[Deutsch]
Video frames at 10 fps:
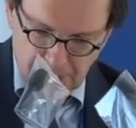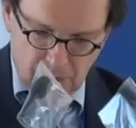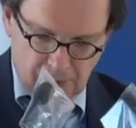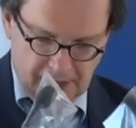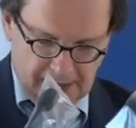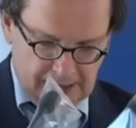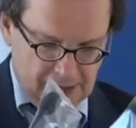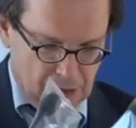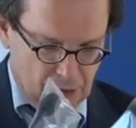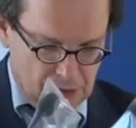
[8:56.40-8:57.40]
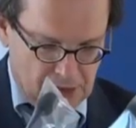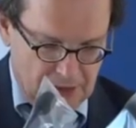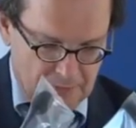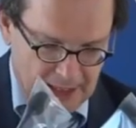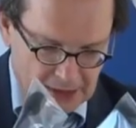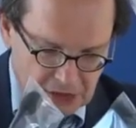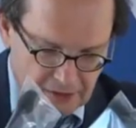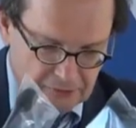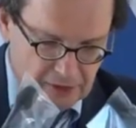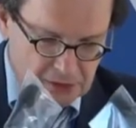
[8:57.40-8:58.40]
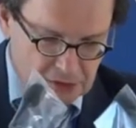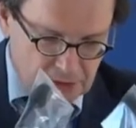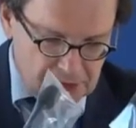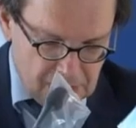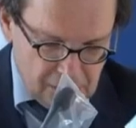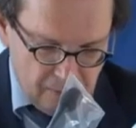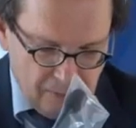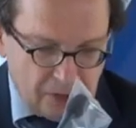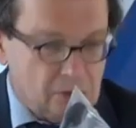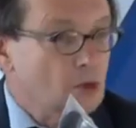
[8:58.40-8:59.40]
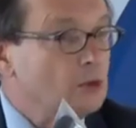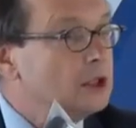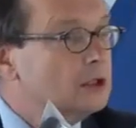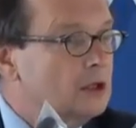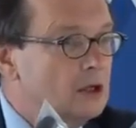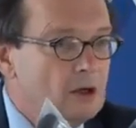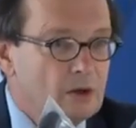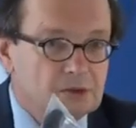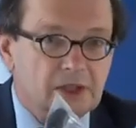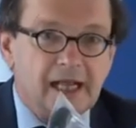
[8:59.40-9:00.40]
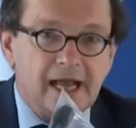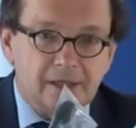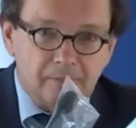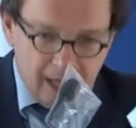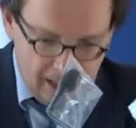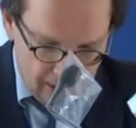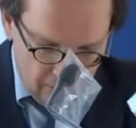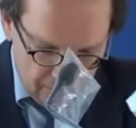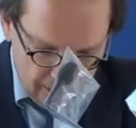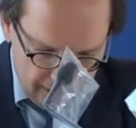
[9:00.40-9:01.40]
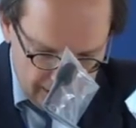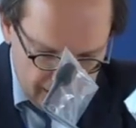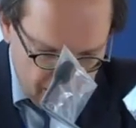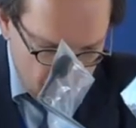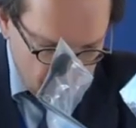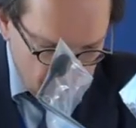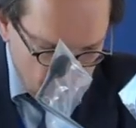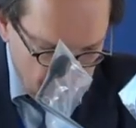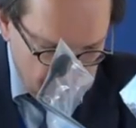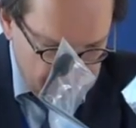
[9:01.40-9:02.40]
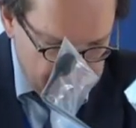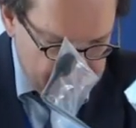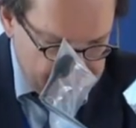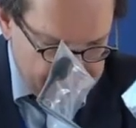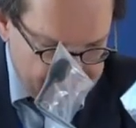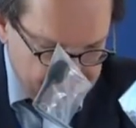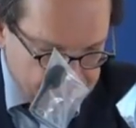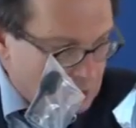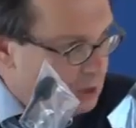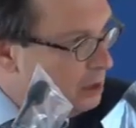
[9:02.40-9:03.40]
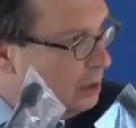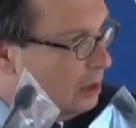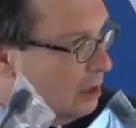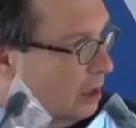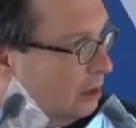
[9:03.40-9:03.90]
der religiösen Gemeinschaften als juristische Personen und die Gleichbehandlung der Religionen untereinander. Die